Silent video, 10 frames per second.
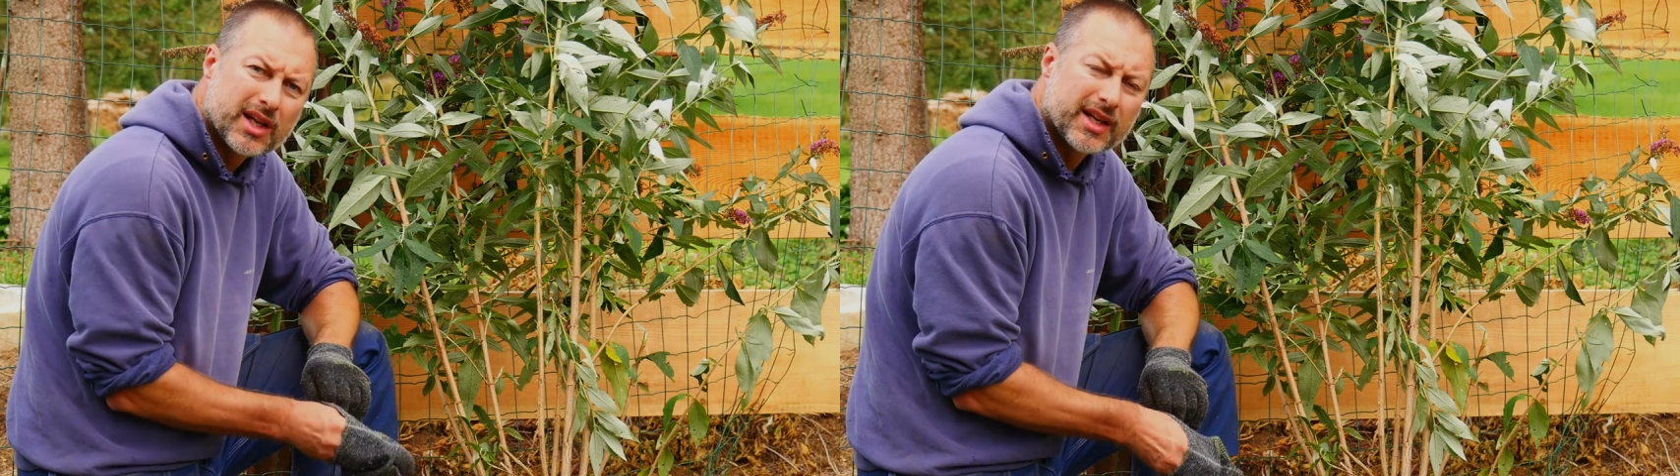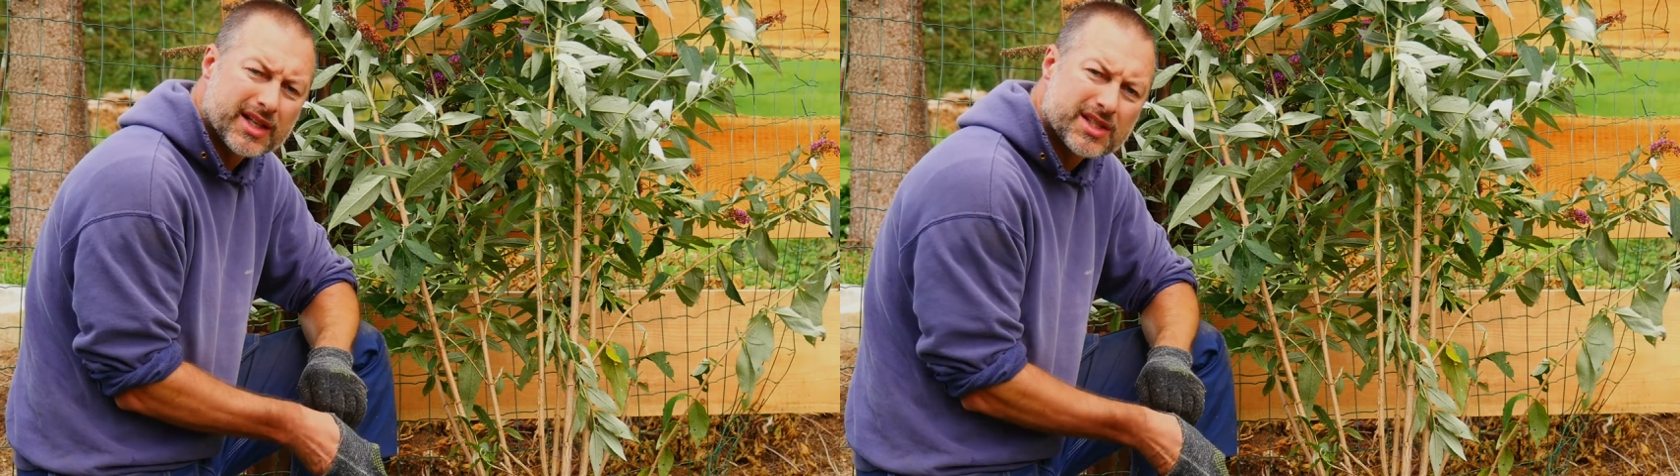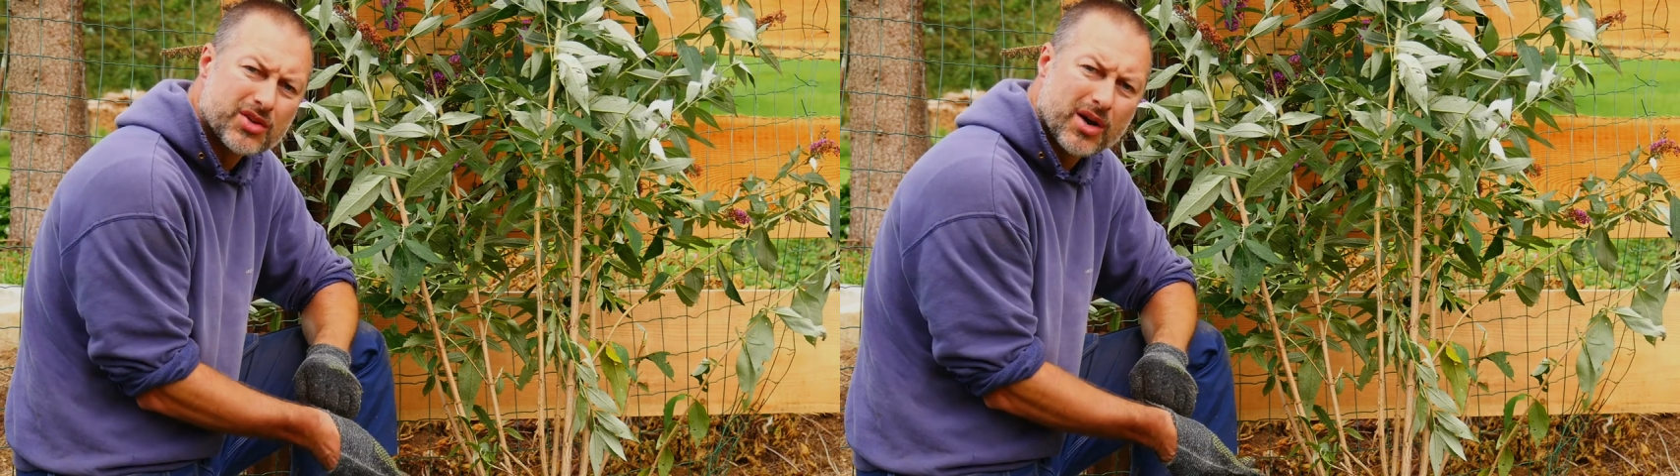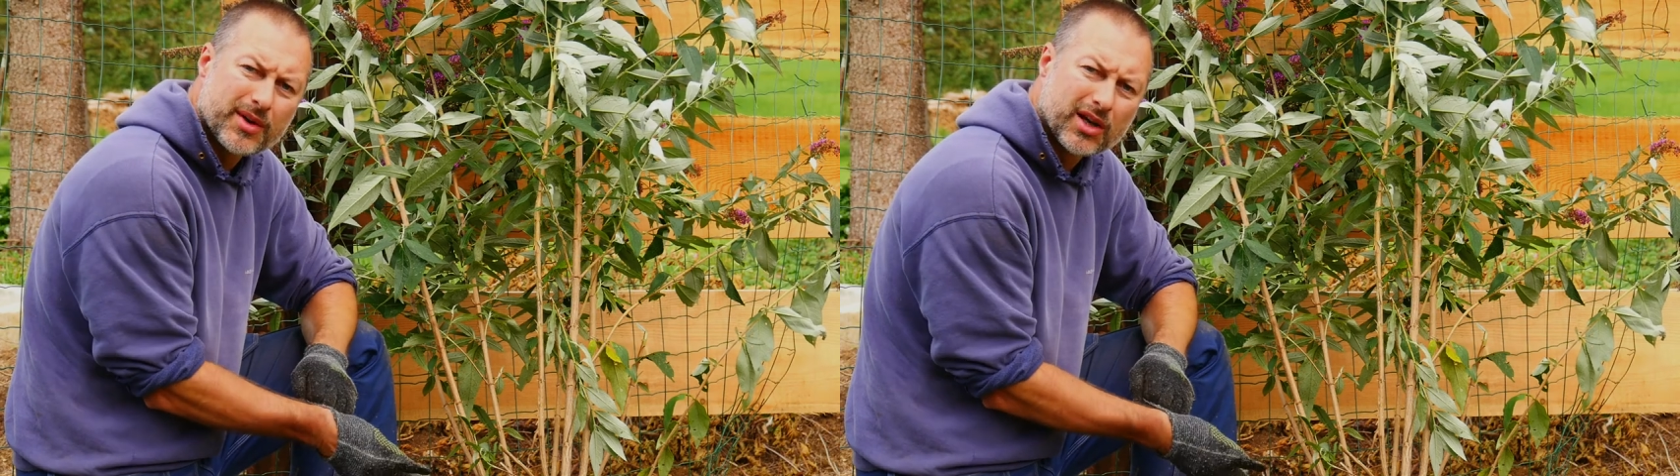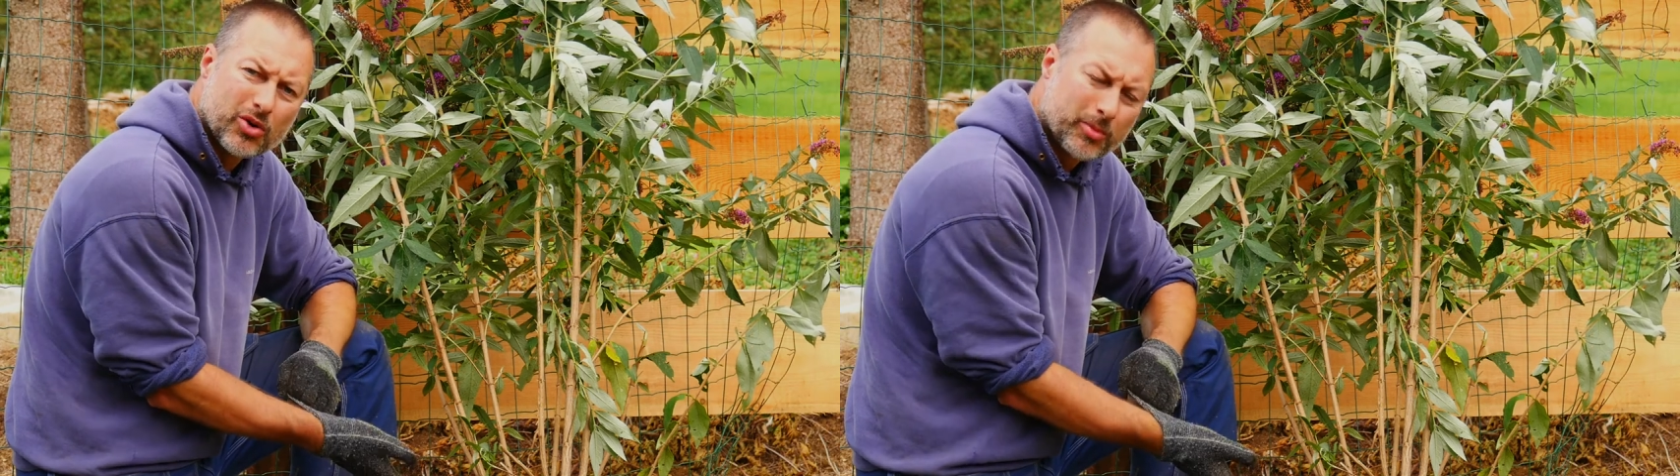er nächstes Jahr
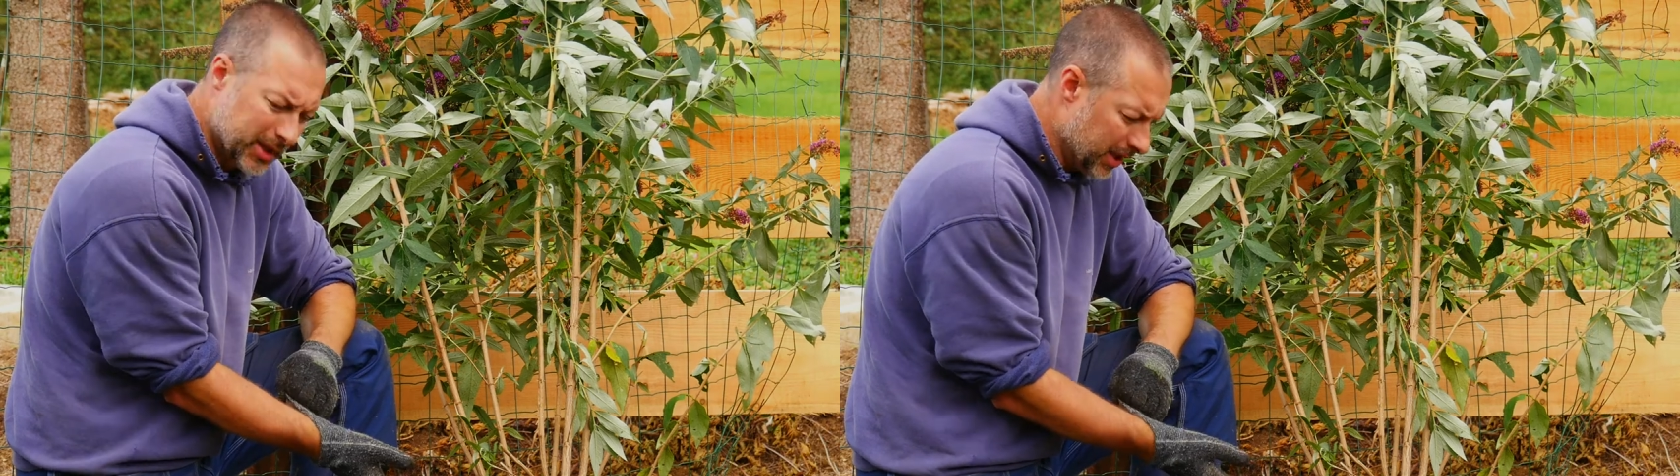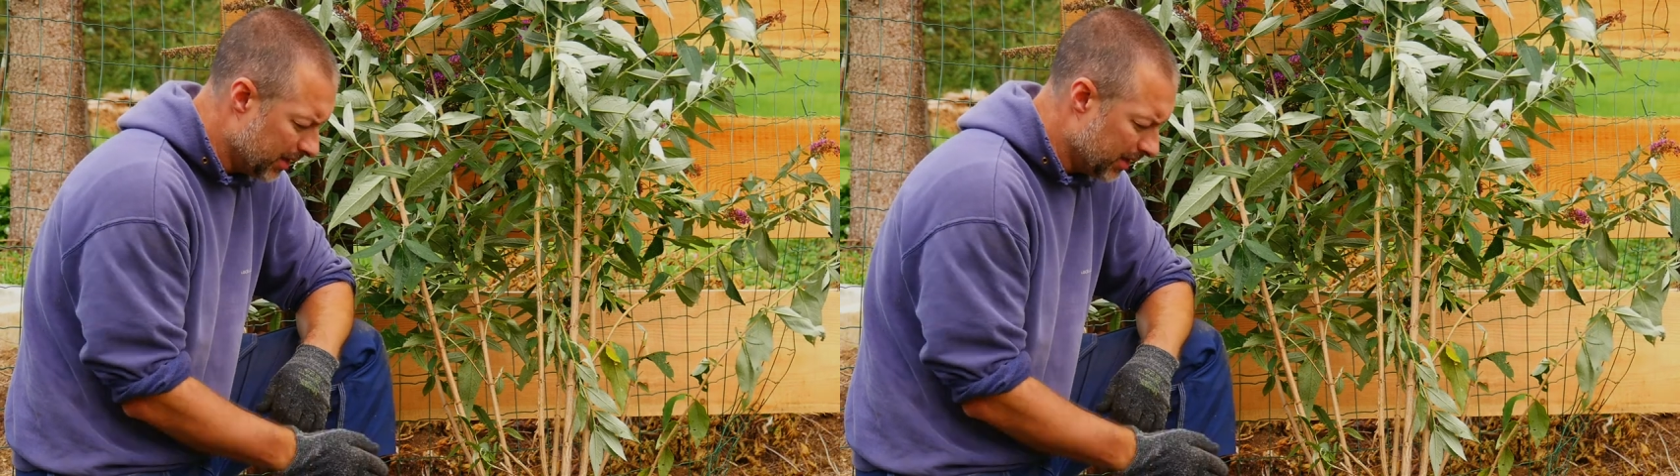wieder kommen.